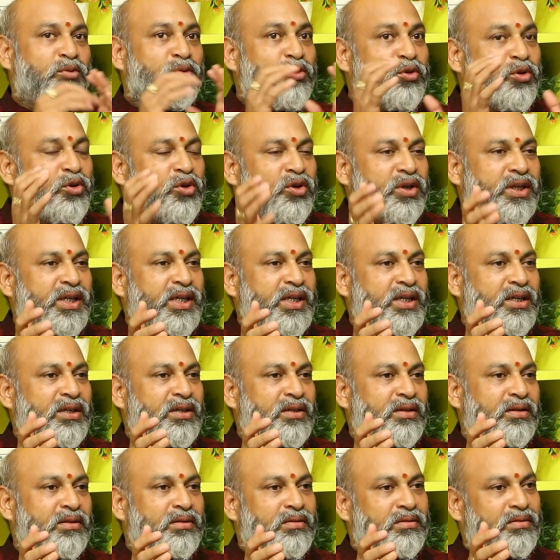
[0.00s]
గుడ్ లుకింగ్
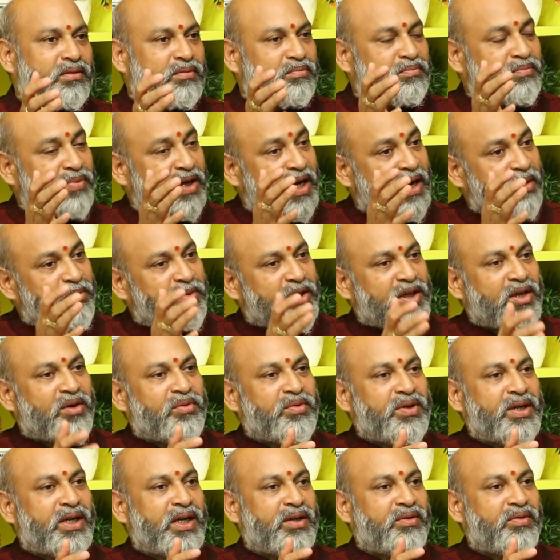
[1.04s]
ప్రేమగా
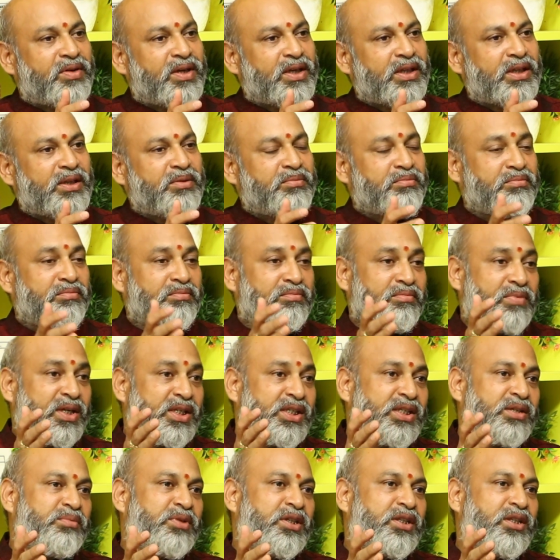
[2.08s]
ఉండేటువంటిది
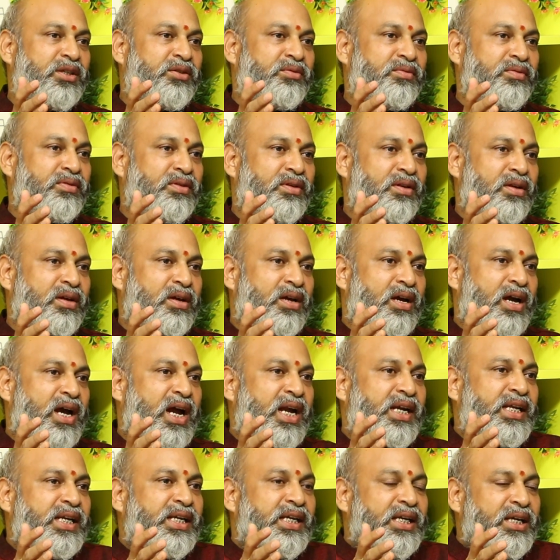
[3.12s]
మంచి మదర్
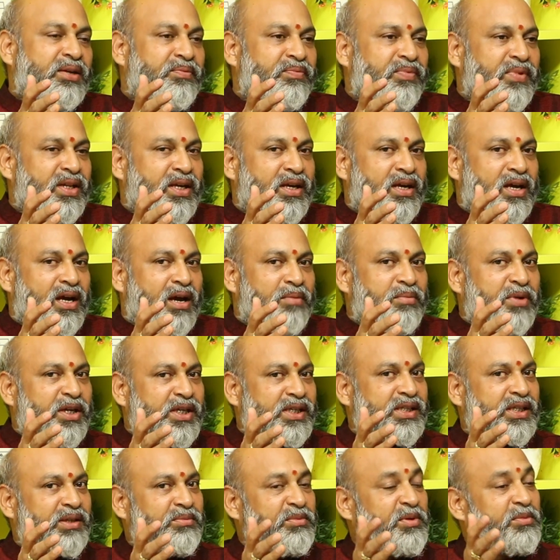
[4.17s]
అంటే అబ్బా
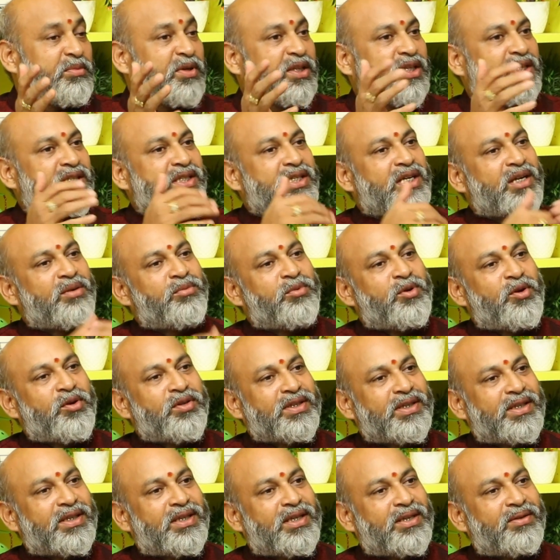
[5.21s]
నిజంగా మీ మదర్ చాలా
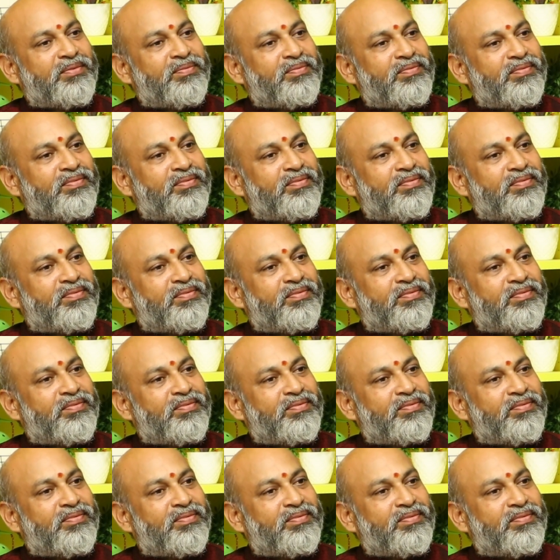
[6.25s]
బాగుంది కదా